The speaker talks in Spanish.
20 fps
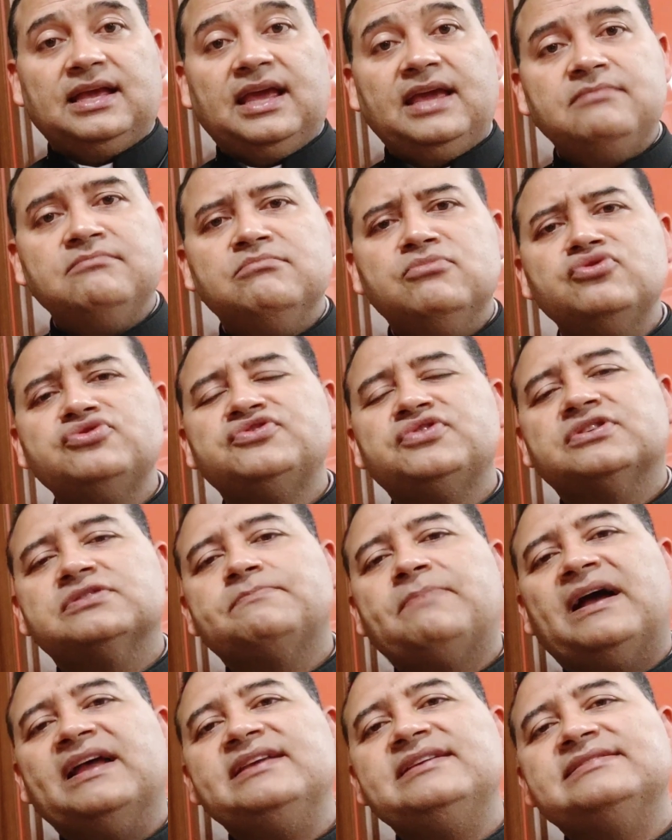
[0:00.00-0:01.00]
en muchos
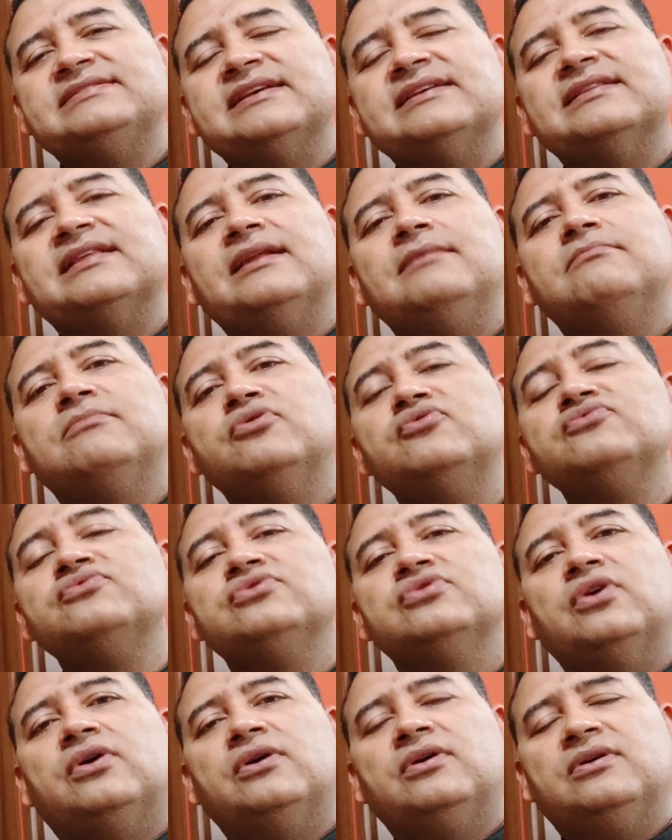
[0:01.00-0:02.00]
países del
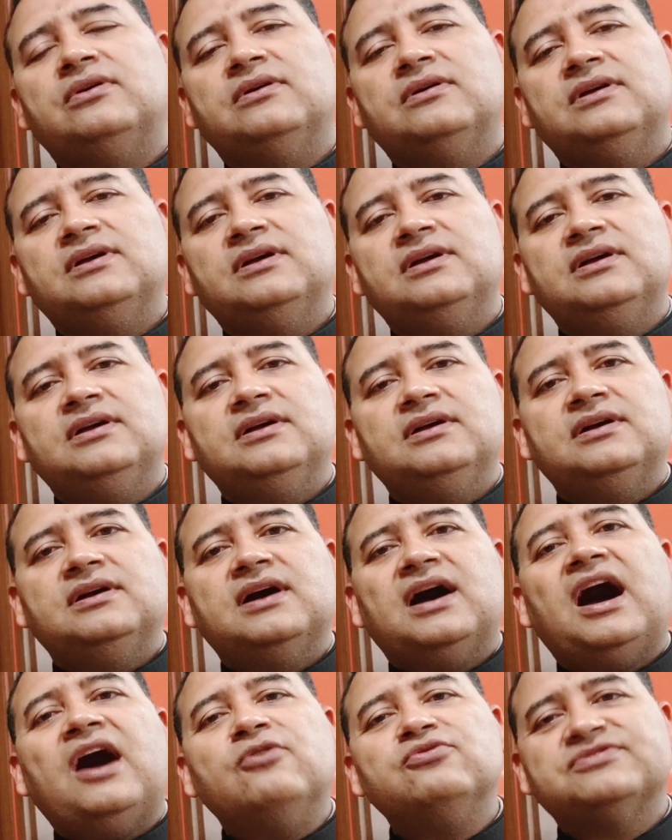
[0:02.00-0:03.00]
mundo.
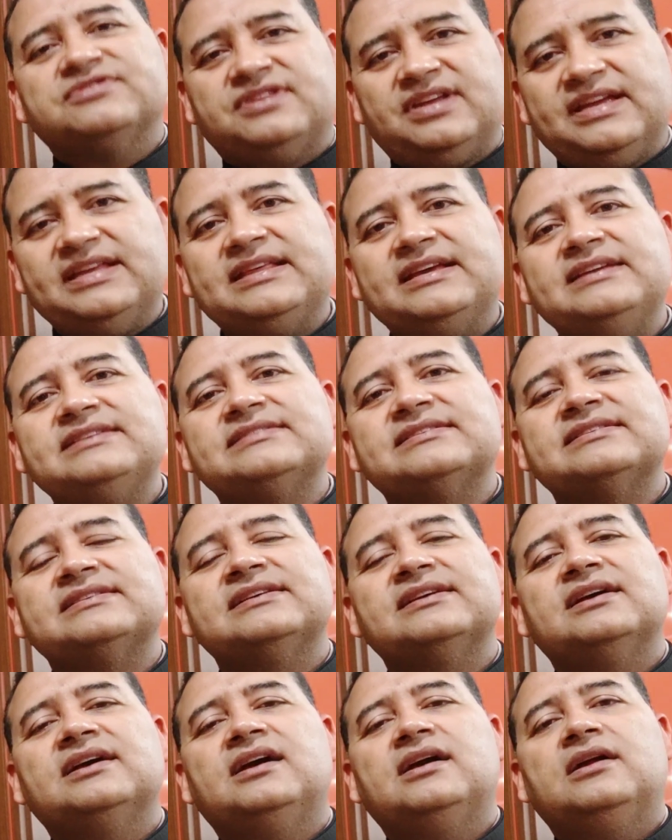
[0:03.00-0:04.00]
A ustedes
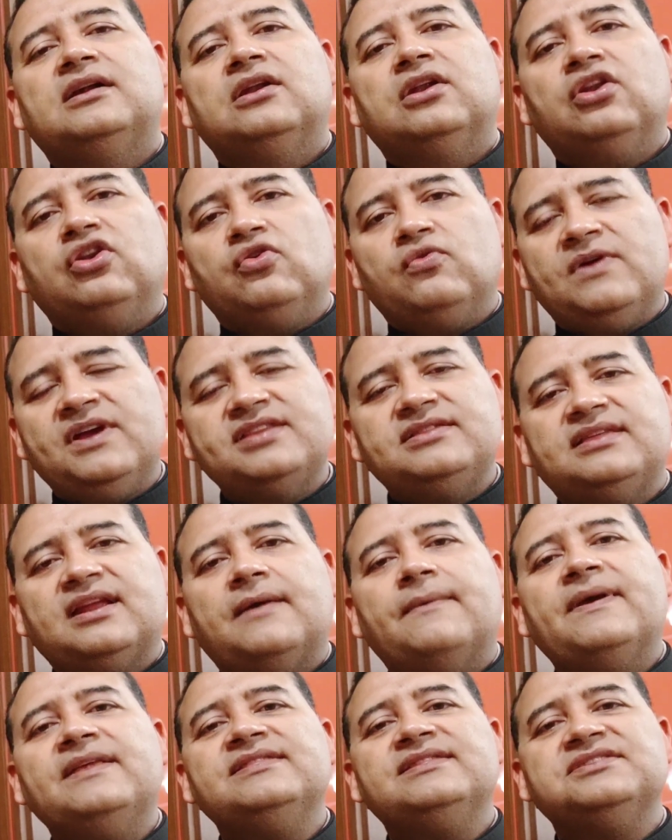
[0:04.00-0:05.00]

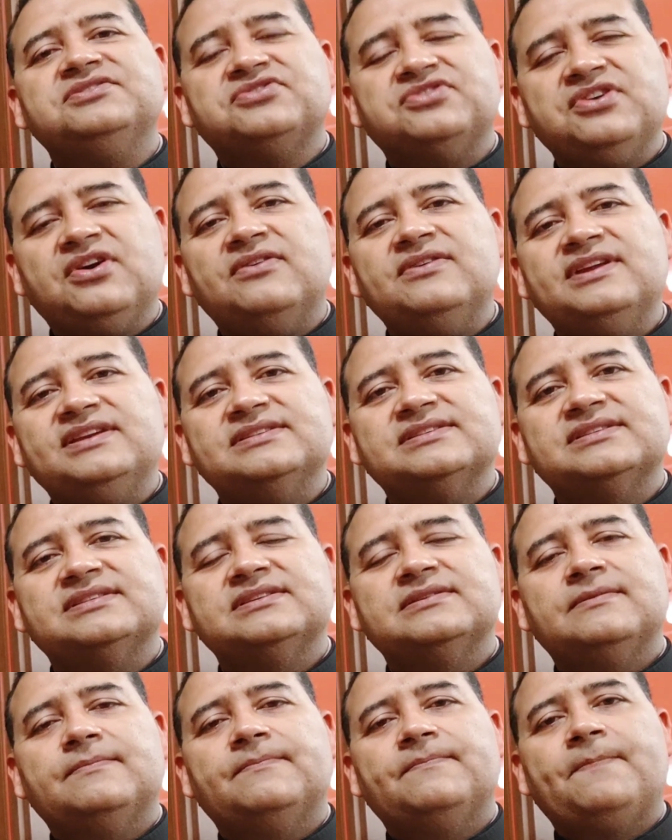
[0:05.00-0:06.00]
nuestras
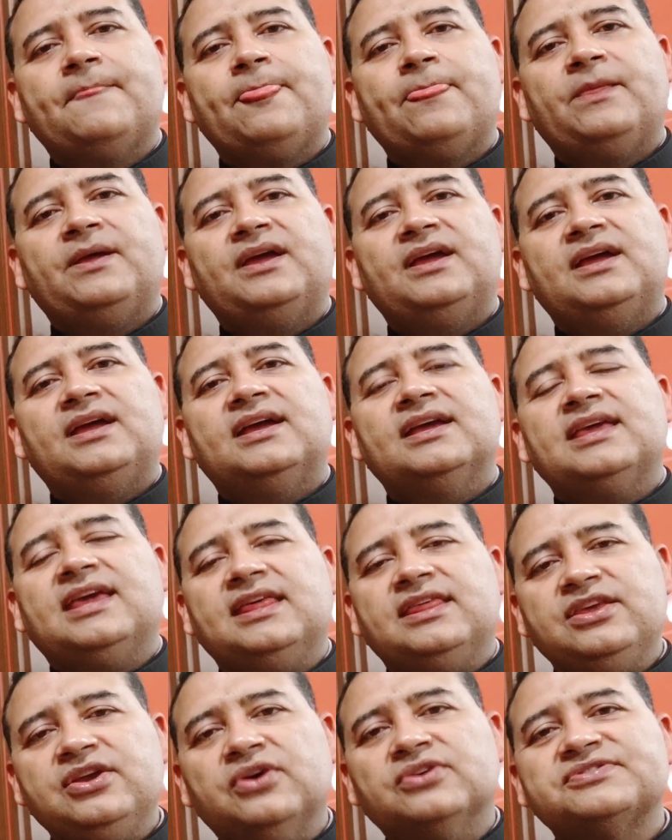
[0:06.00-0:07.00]
bendiciones
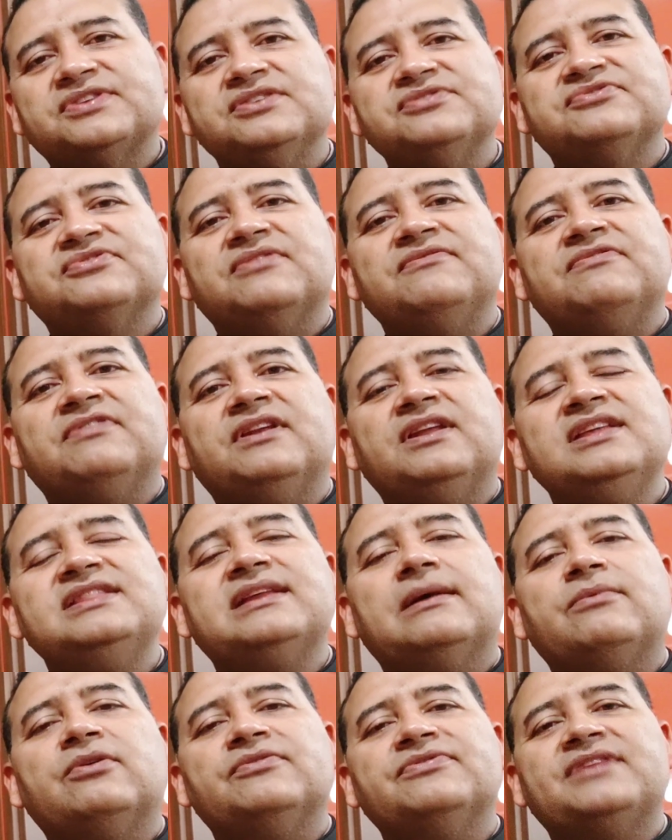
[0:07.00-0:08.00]
que Dios en su
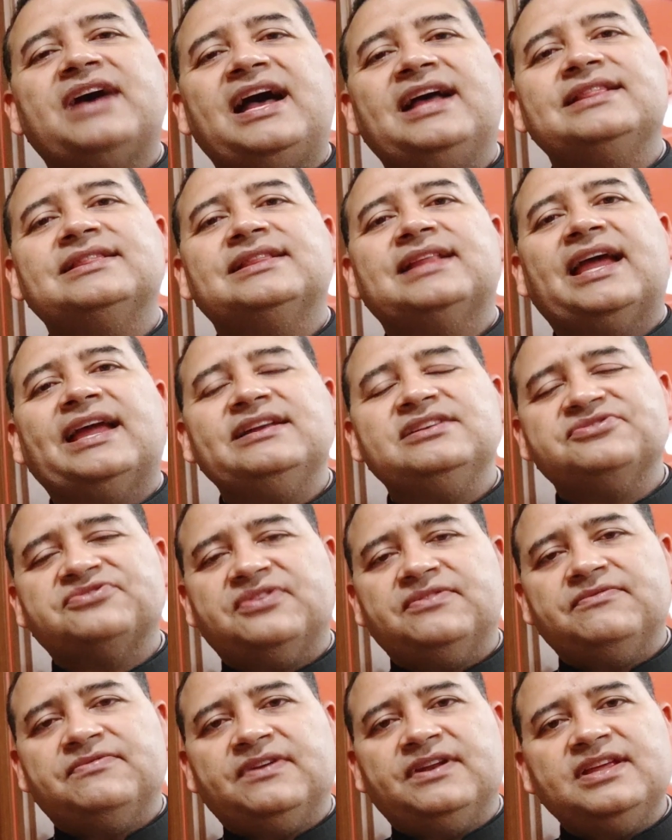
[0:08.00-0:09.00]
infinita bondad, en
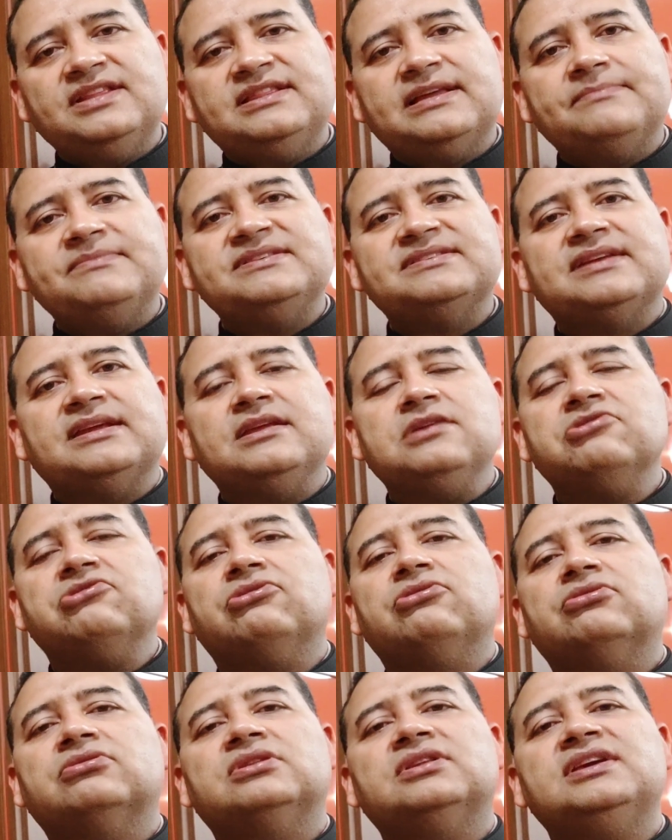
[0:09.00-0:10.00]
su infinita
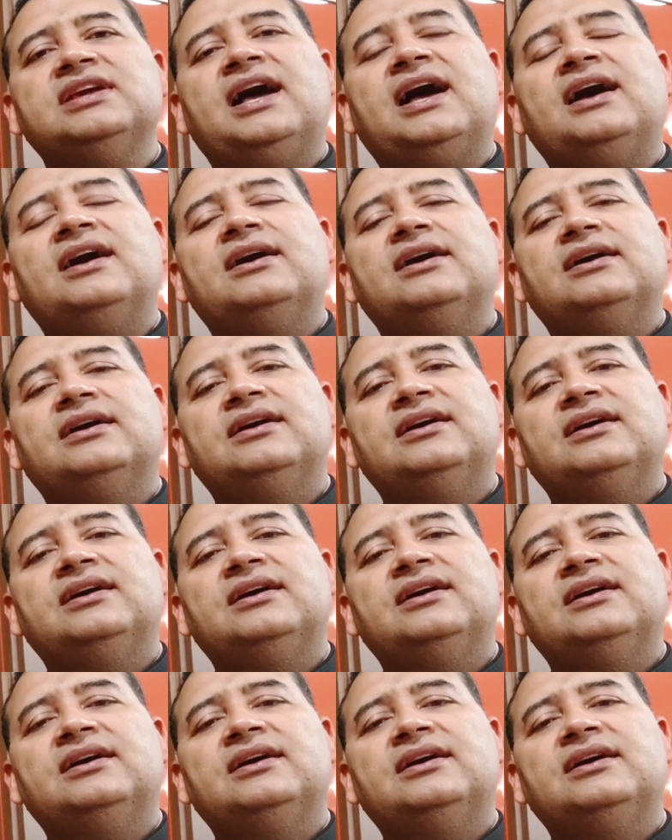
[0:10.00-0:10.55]
misericordia,